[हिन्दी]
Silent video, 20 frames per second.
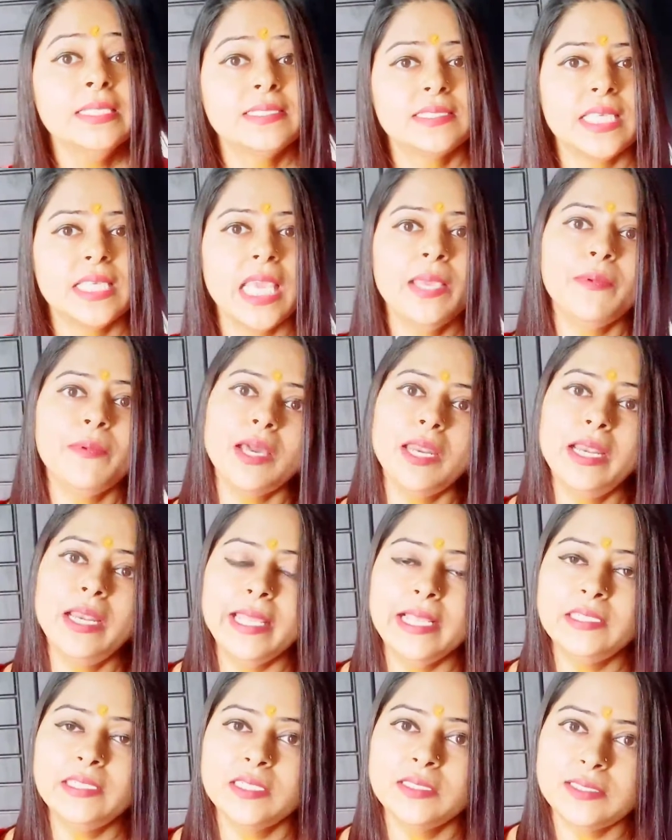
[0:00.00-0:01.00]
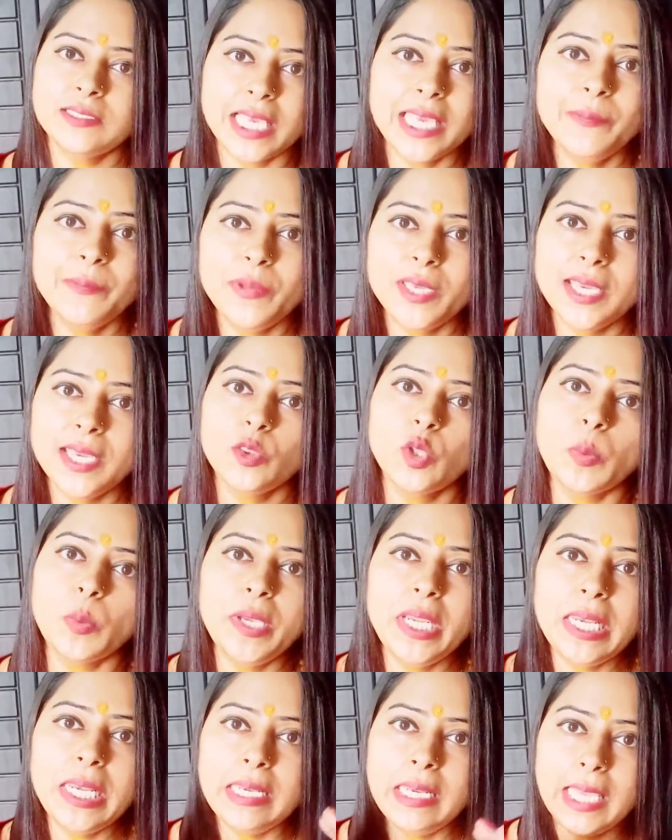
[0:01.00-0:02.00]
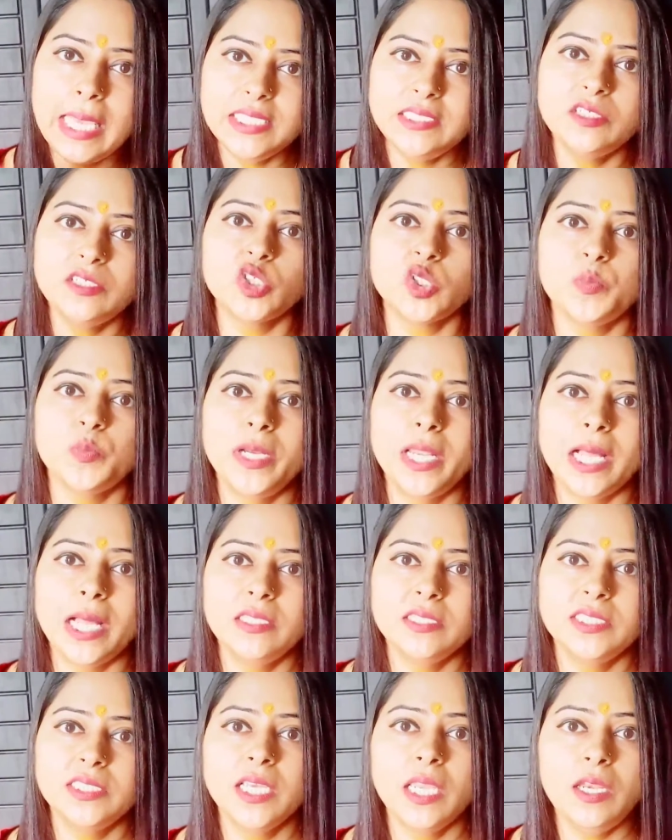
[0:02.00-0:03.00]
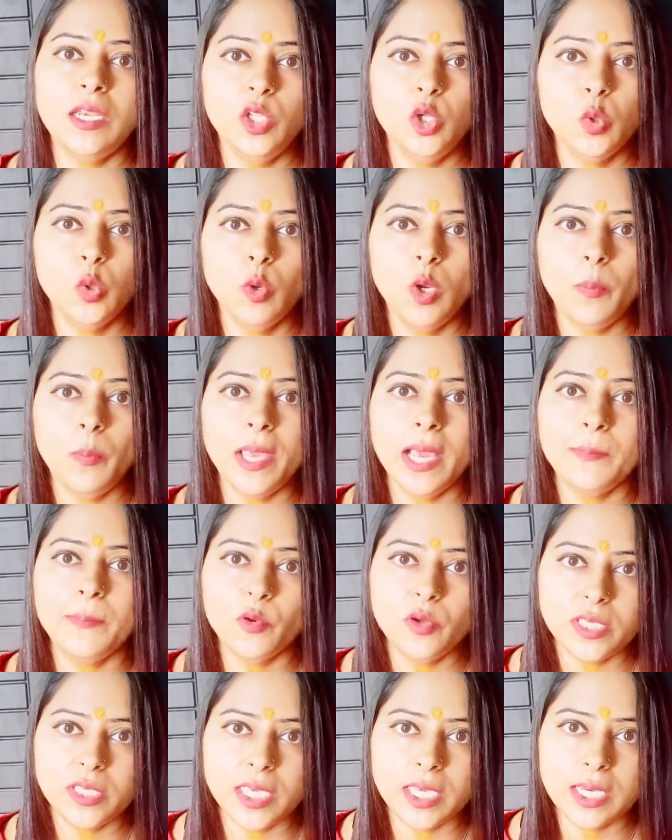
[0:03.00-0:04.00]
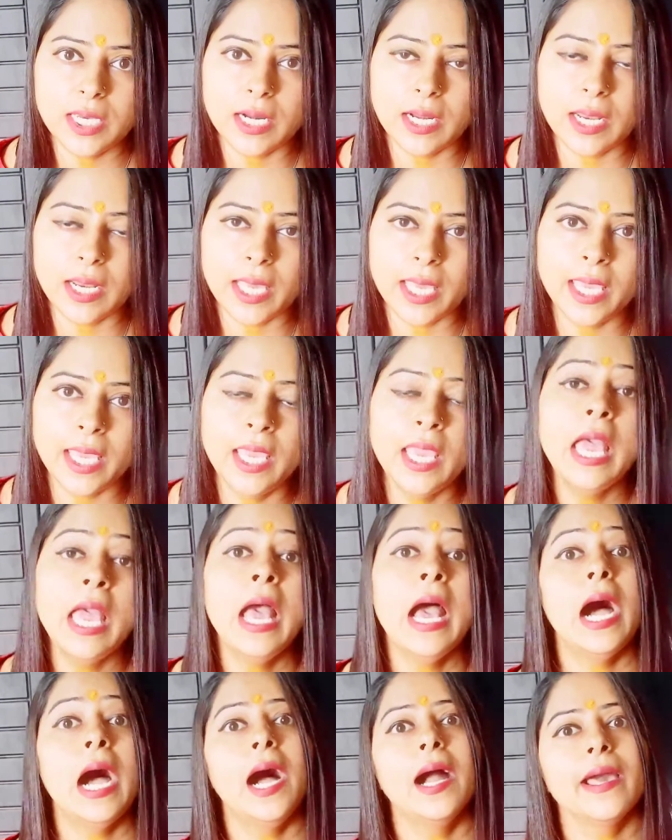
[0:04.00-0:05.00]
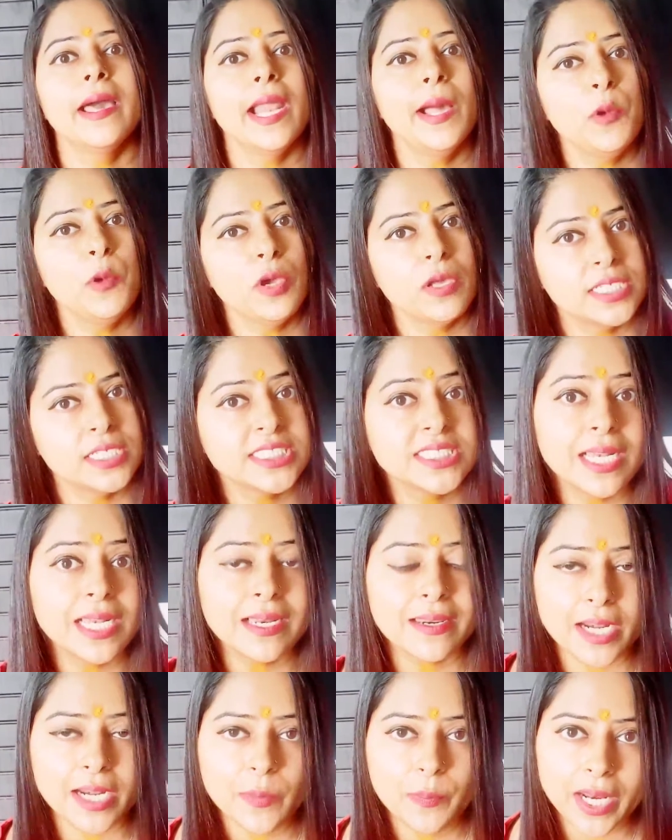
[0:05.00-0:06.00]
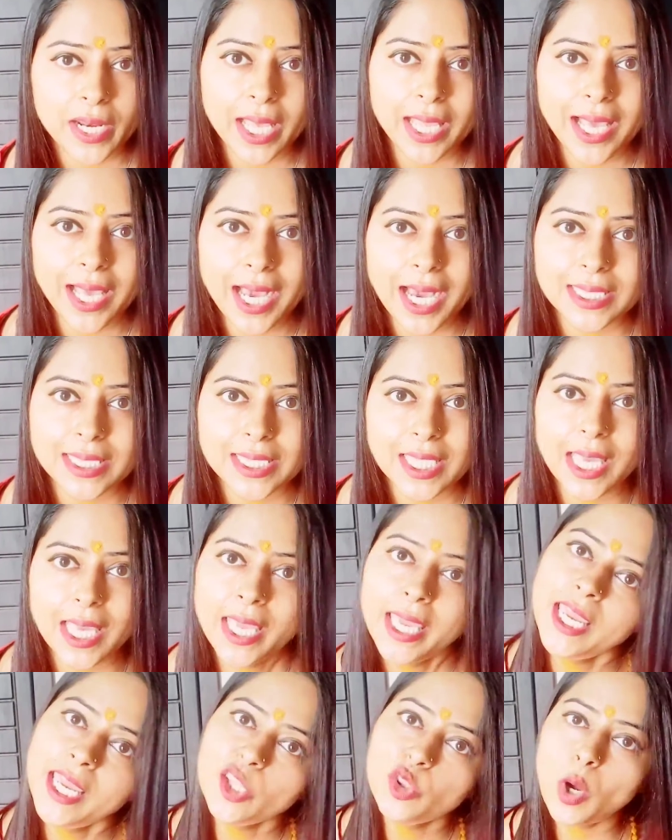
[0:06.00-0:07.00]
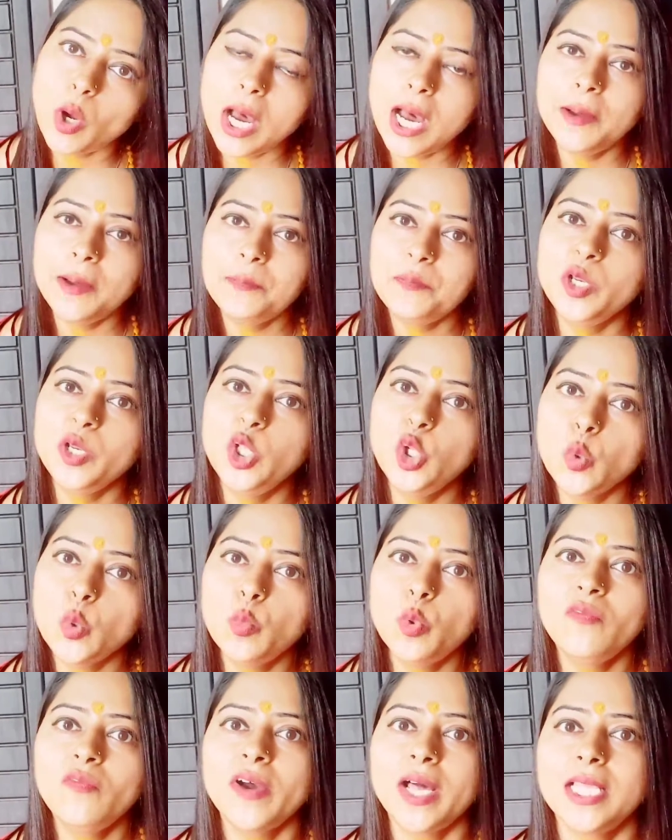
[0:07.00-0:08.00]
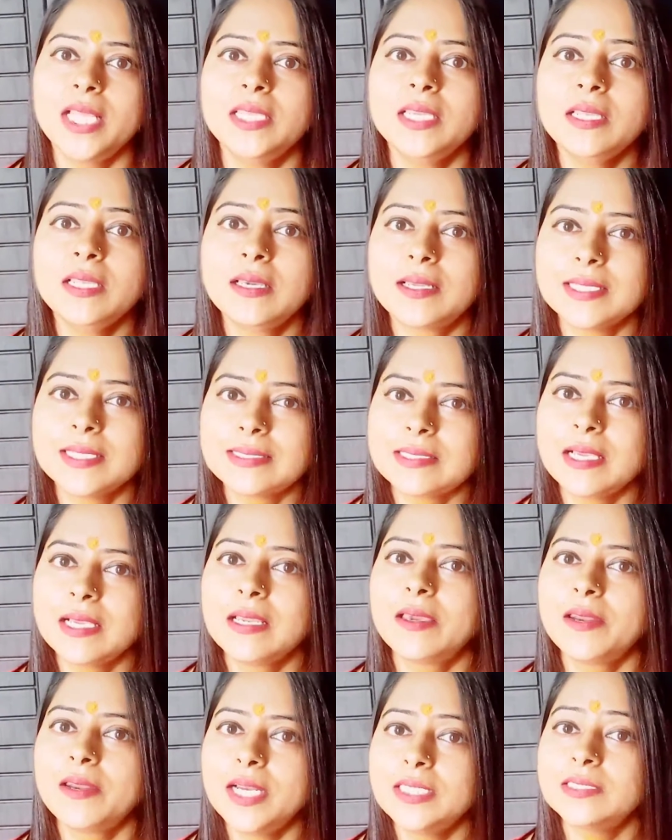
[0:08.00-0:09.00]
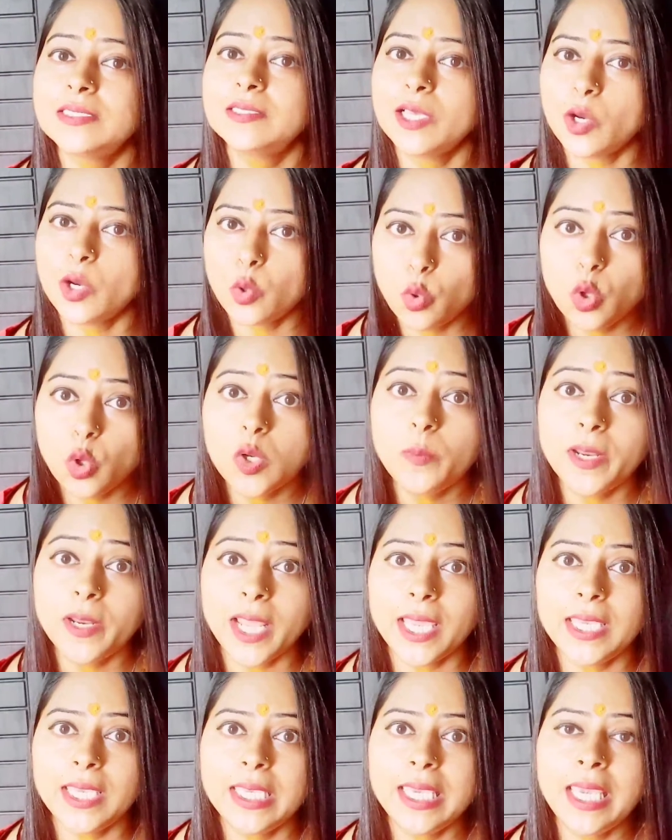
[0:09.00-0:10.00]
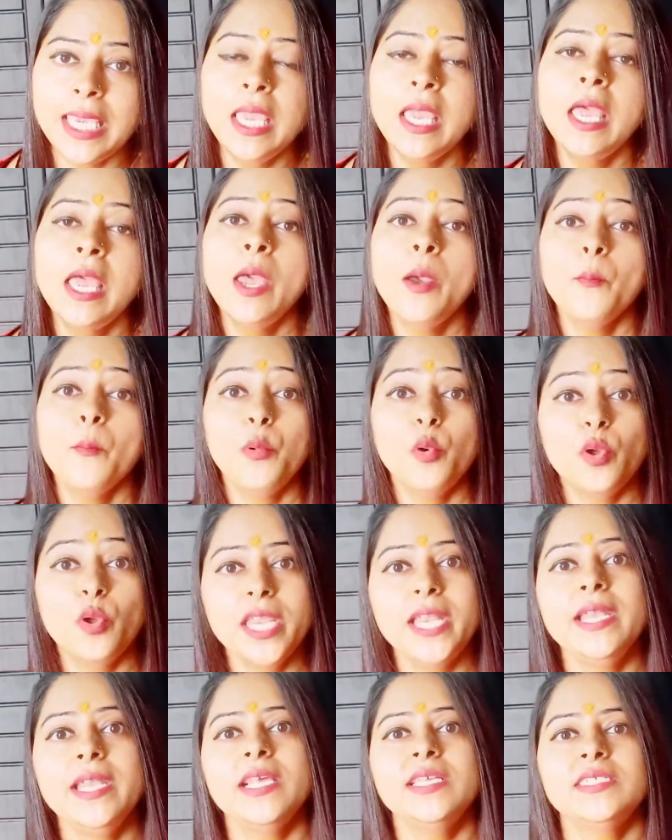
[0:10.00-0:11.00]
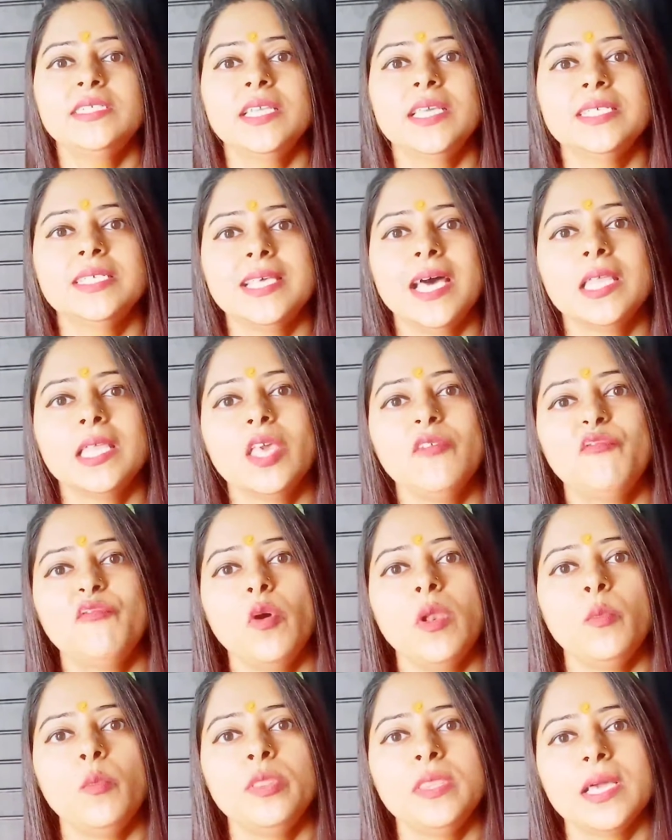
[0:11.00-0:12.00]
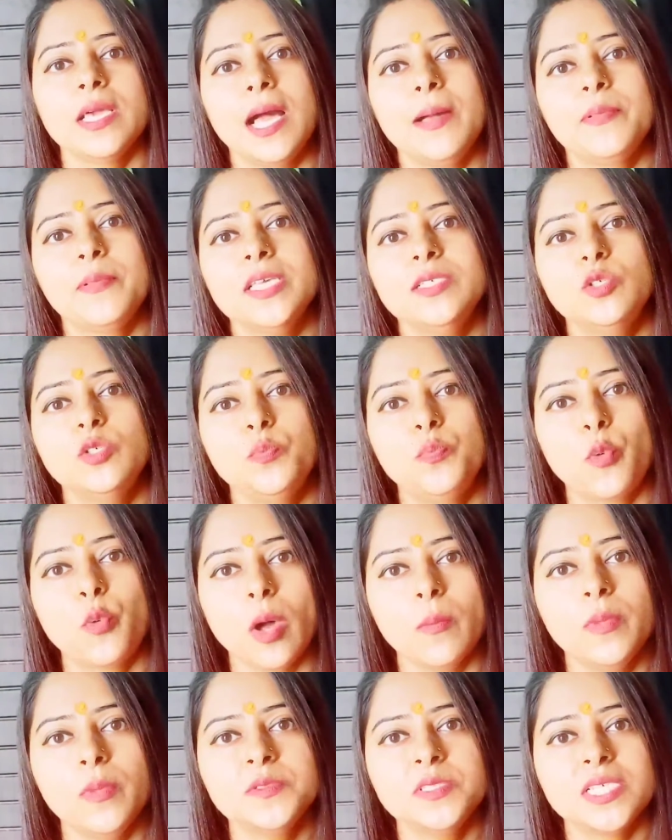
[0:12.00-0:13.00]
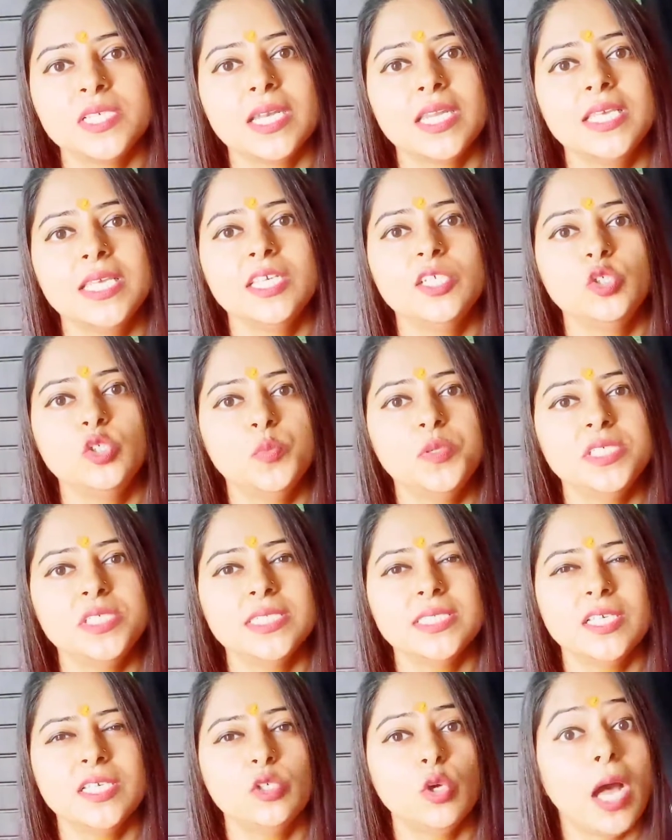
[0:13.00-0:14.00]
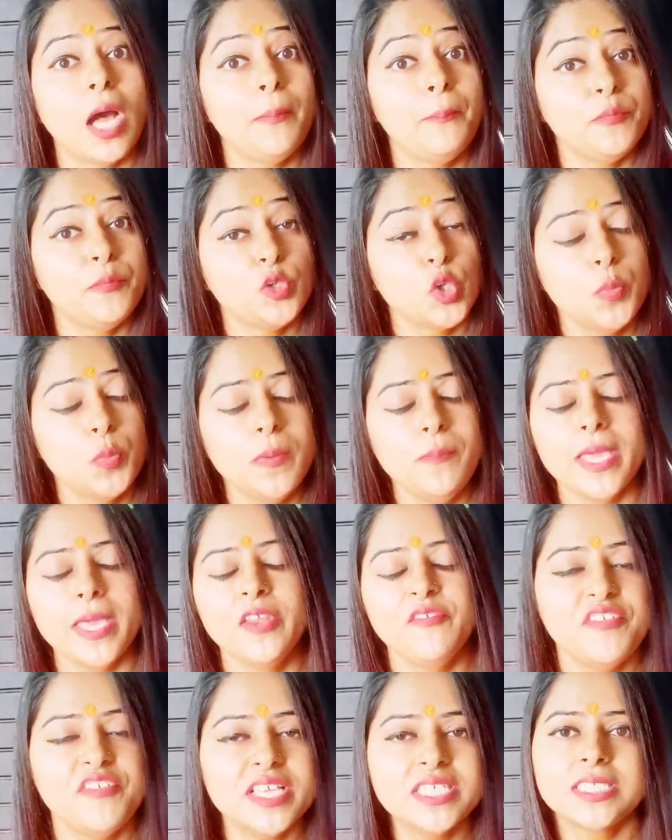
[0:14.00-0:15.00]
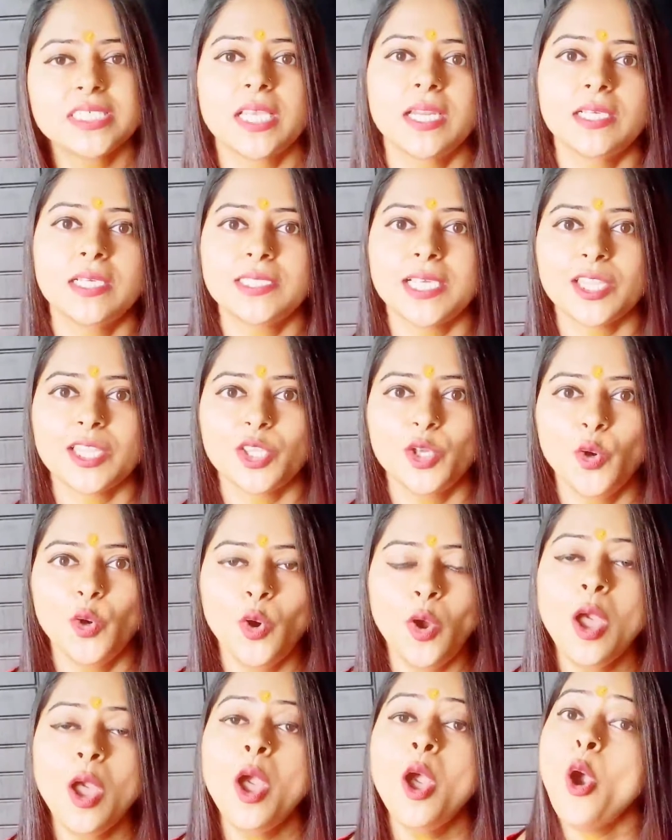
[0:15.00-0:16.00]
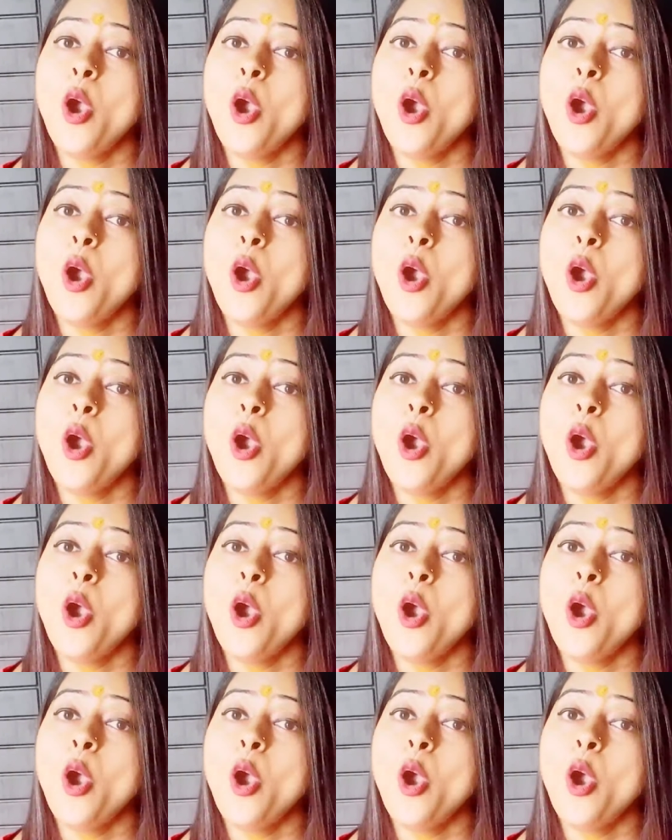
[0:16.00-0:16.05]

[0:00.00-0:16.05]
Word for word: सेम अगर इंटेंशन सेम भी है तो भी नई चीज उसमें डाल दीजिएगा न्यू मून पे आपको ये करना है अगर आपको क्रिस्टल ग्रिड बनाना आता है तो आप न्यू मून वाले दिन क्रिस्टल ग्रिड जरूर बनाइए पूरी इंटेंशन के साथ ही फुल मून तक आपकी जो प्रॉब्लम चल रही थी जो भी चीजें जो आप जो भी मैनिफेस्ट करना चाहते हो